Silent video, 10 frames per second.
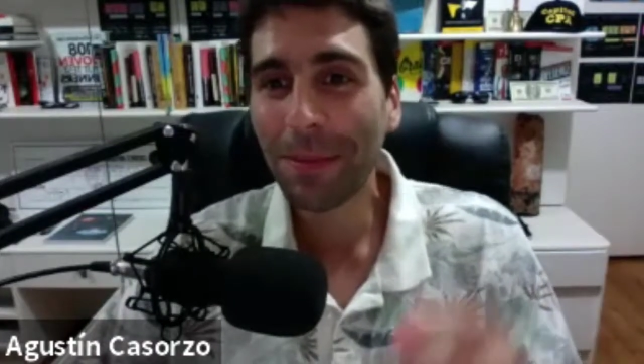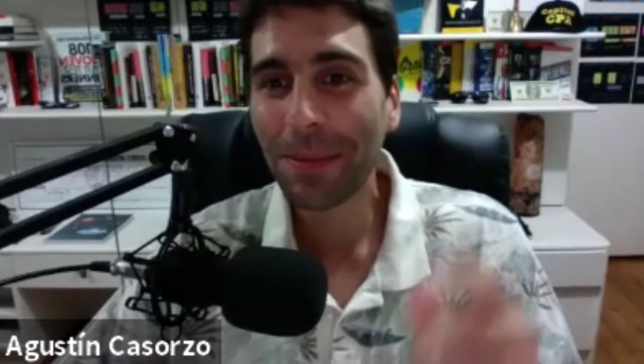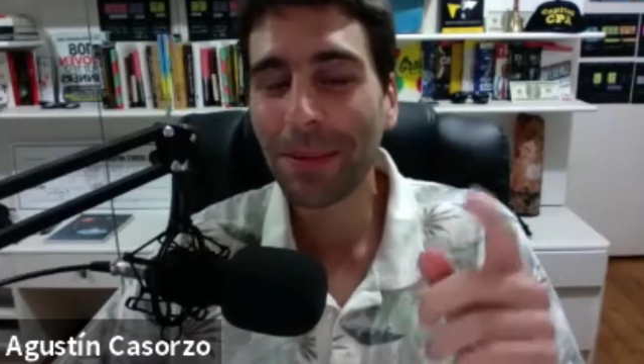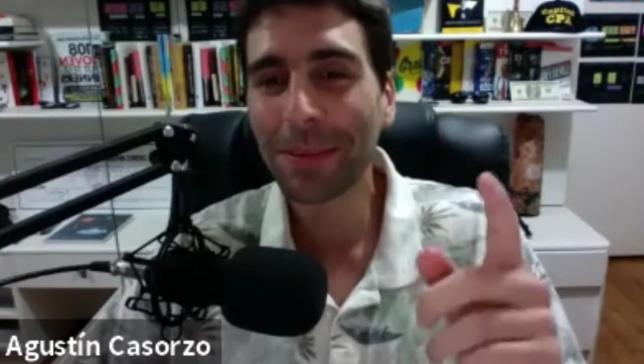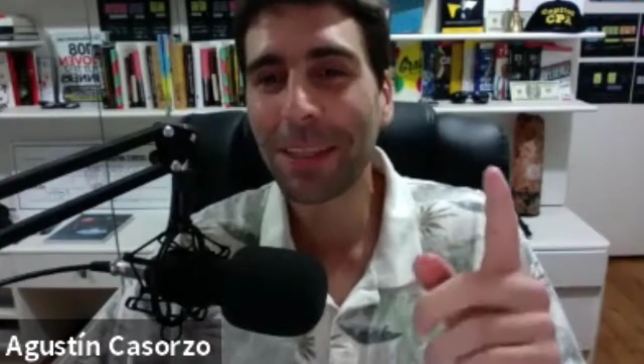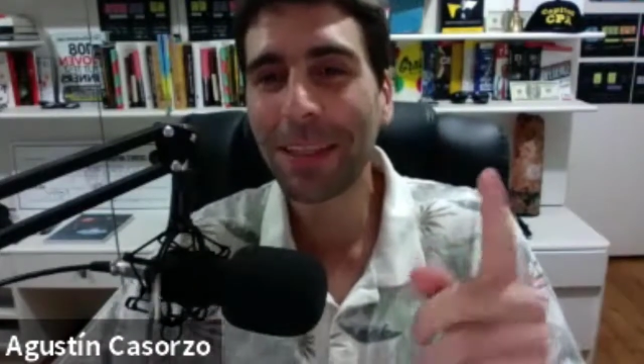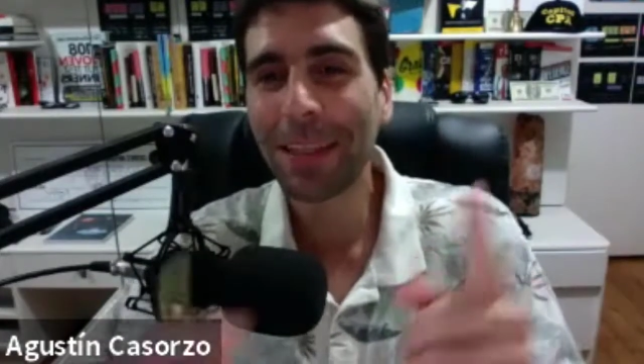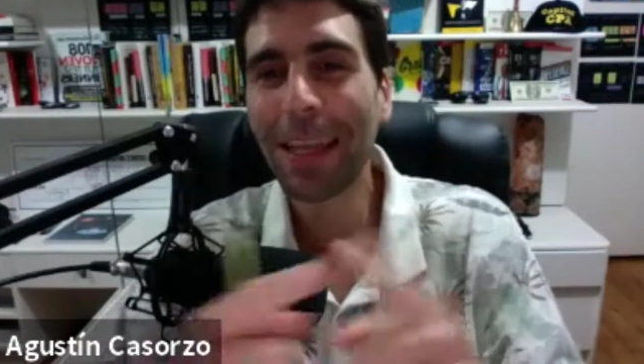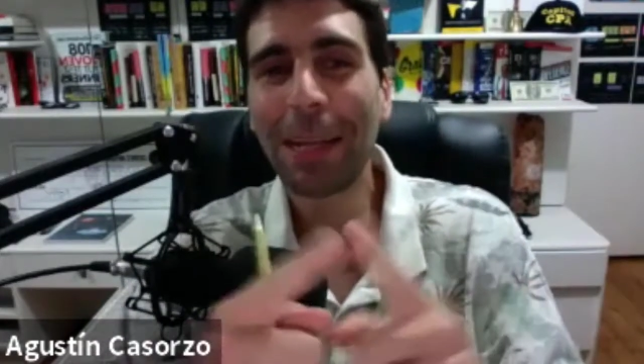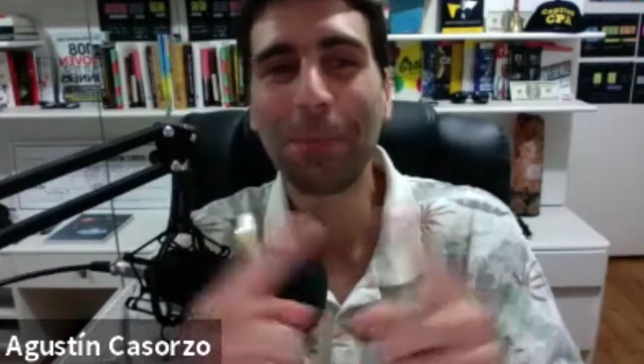
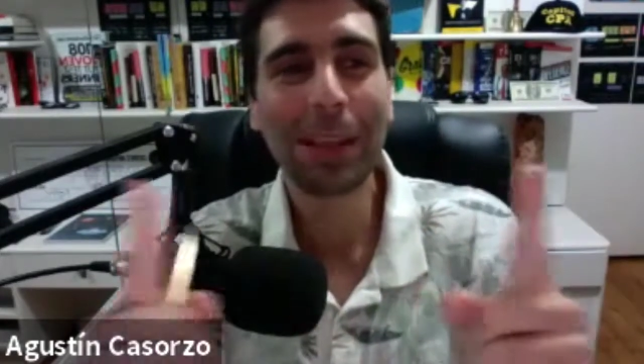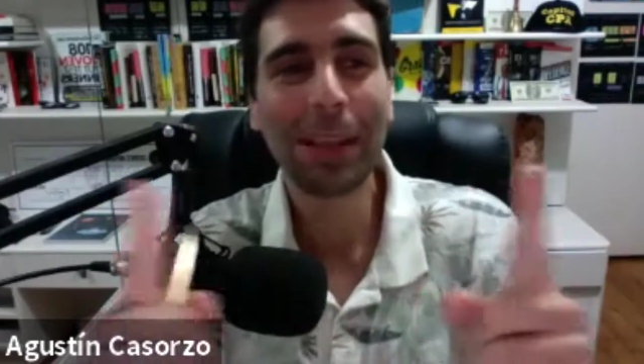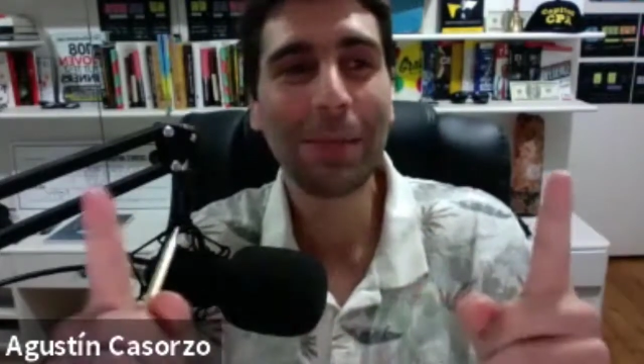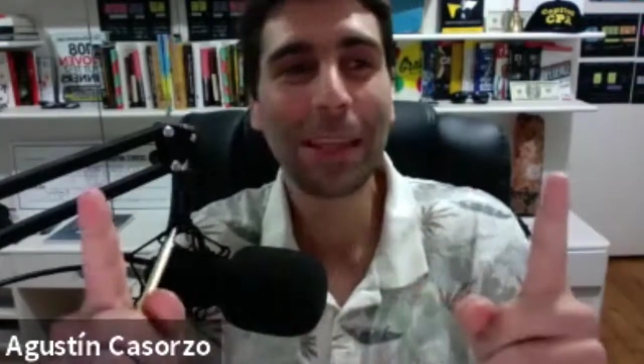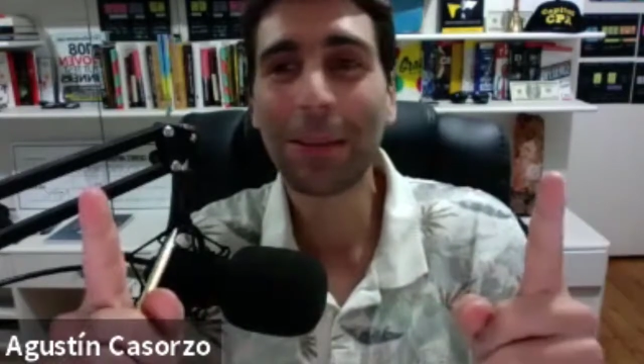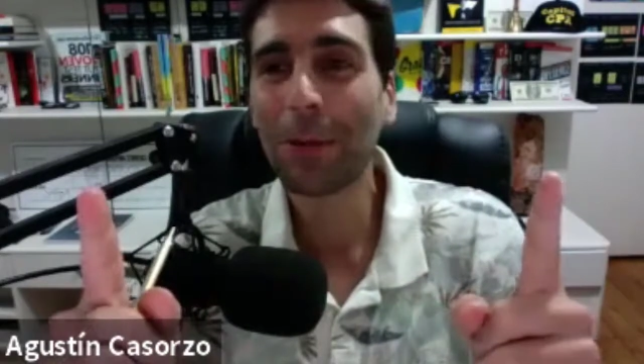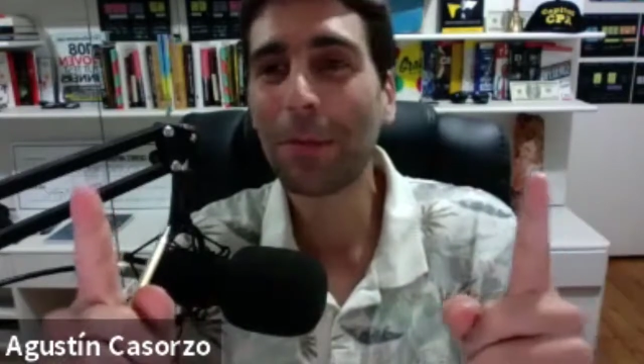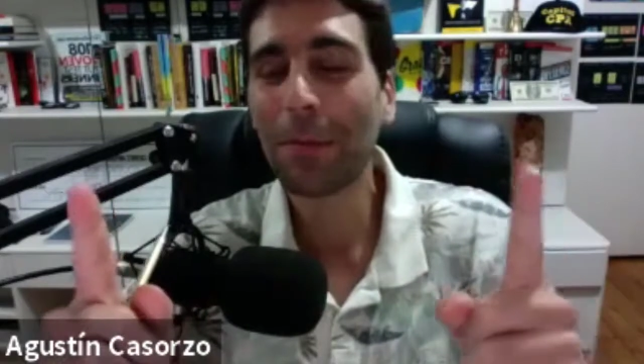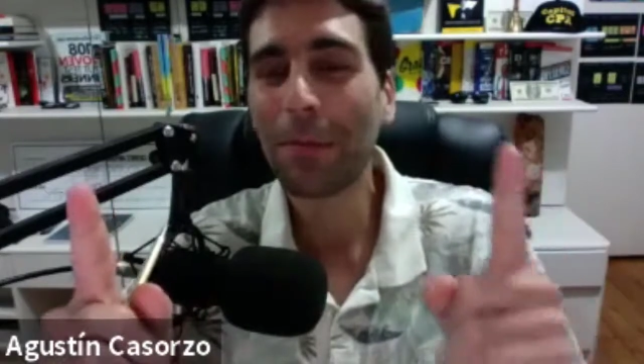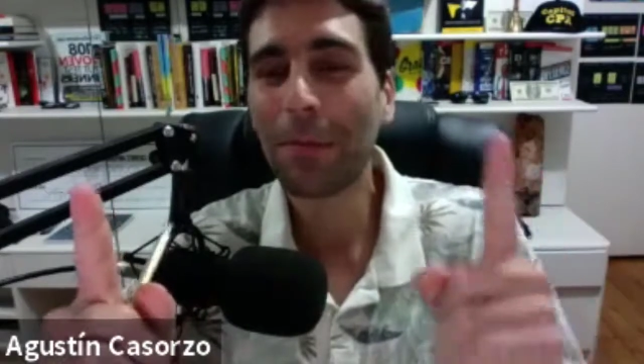Entonces, de ahí el
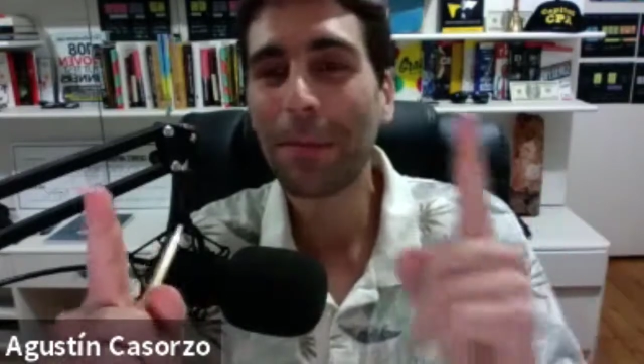emprendimiento,